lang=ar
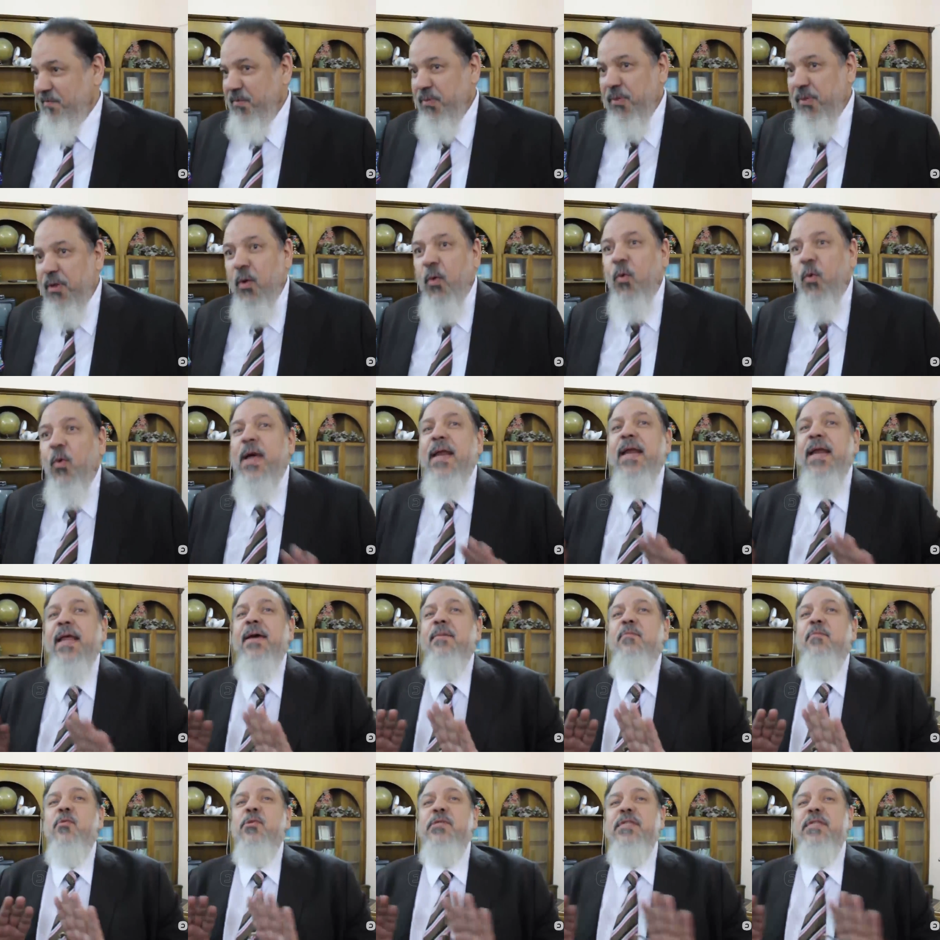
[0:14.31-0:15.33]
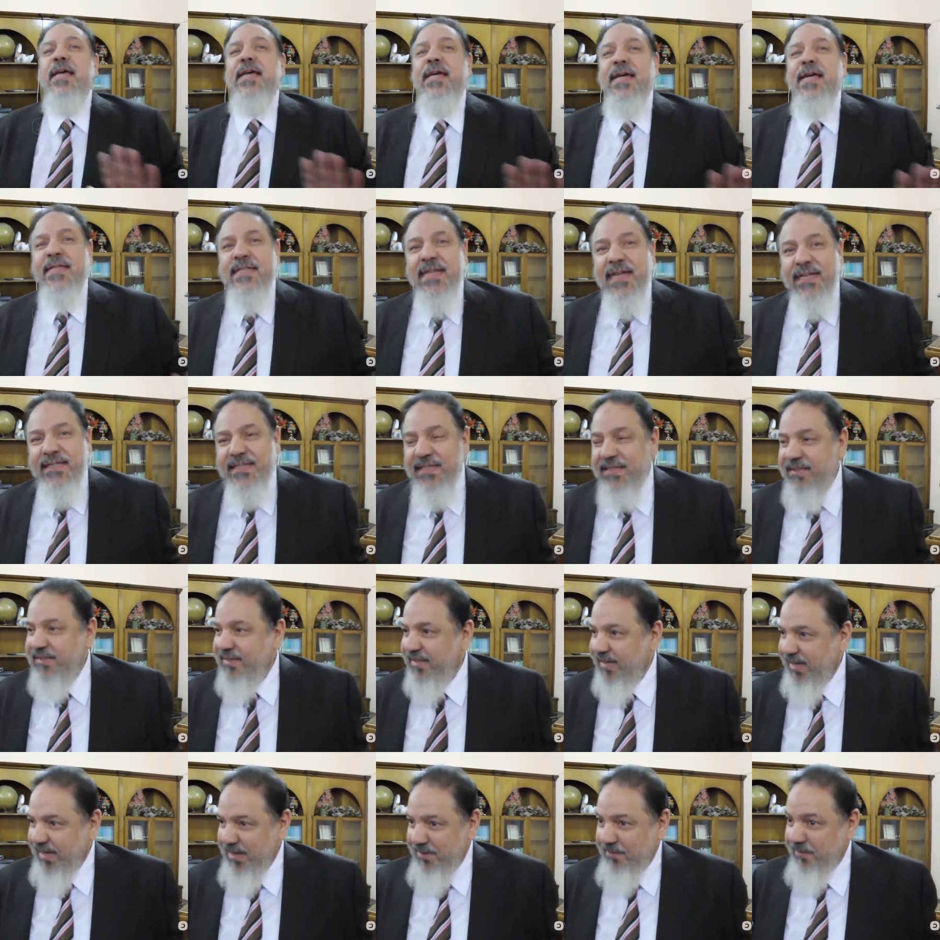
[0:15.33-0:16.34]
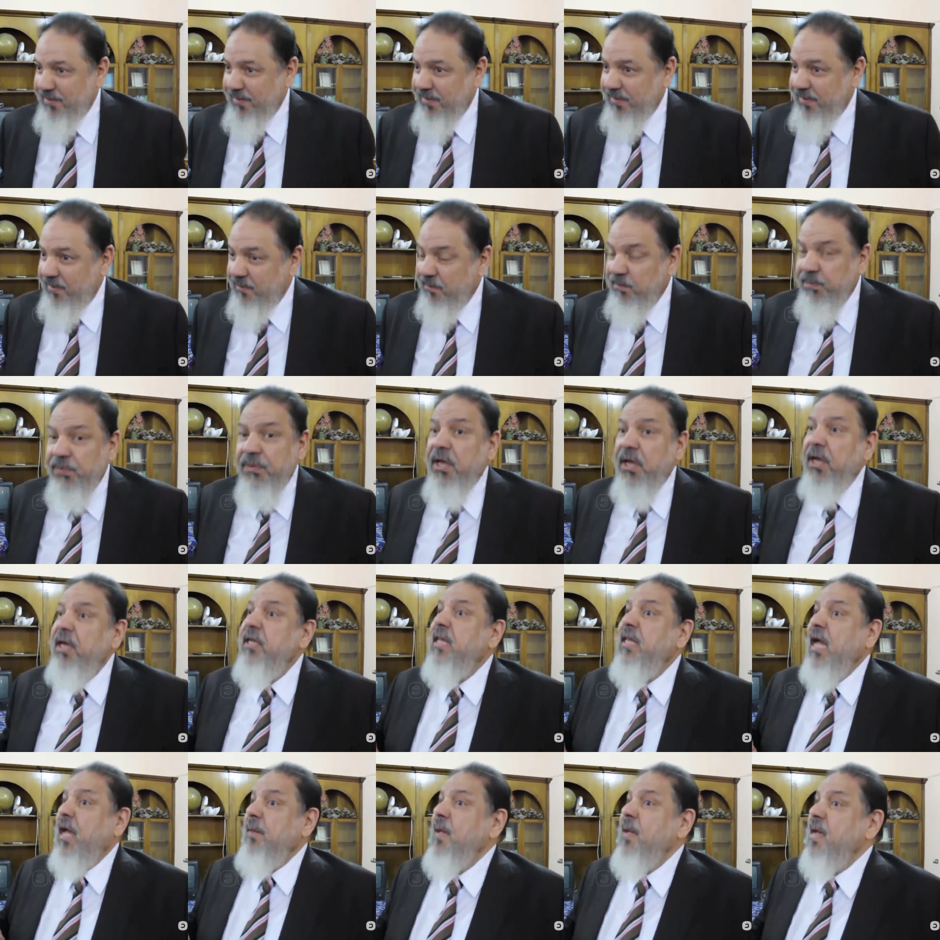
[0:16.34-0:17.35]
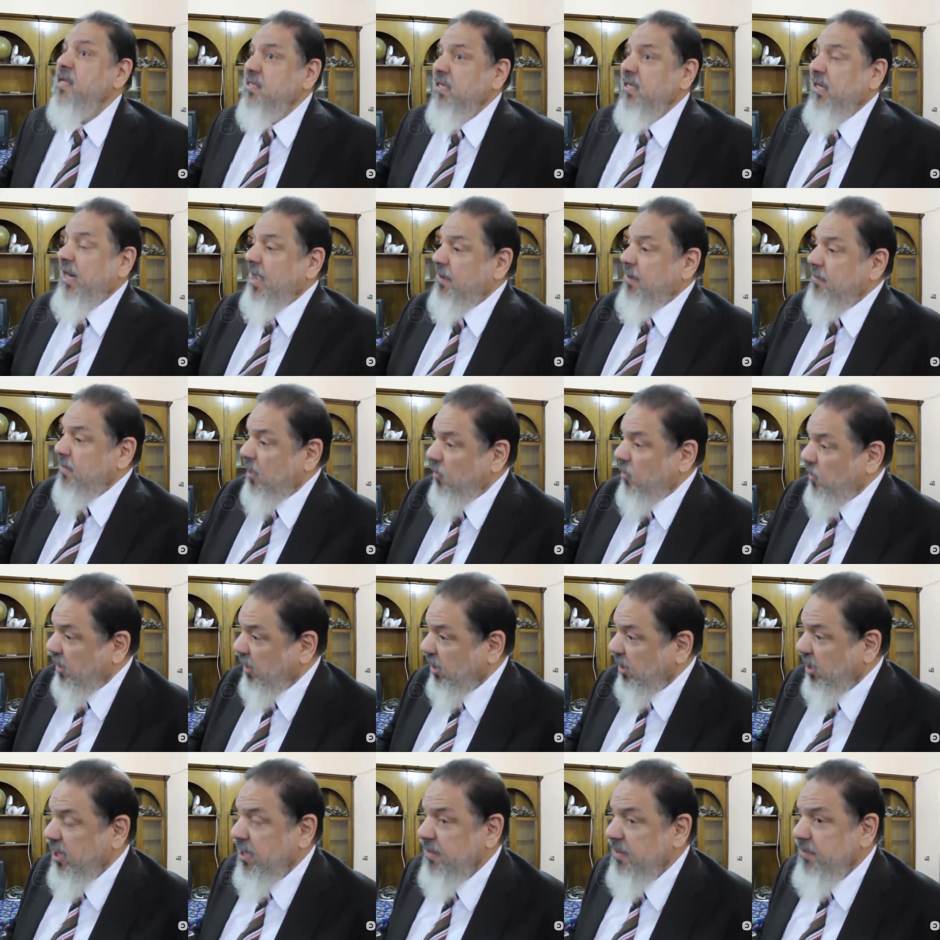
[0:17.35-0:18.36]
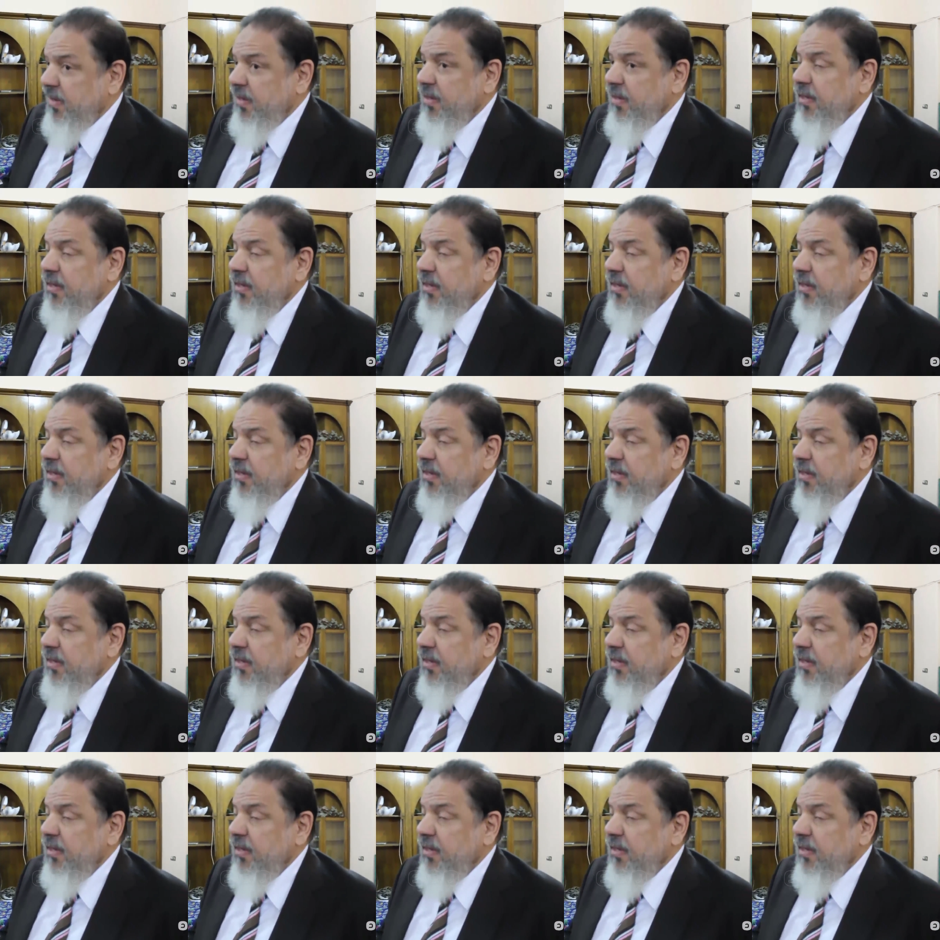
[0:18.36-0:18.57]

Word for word: ولا مزايدات انتخابيه ادعم هذه الحمله وهي قائمه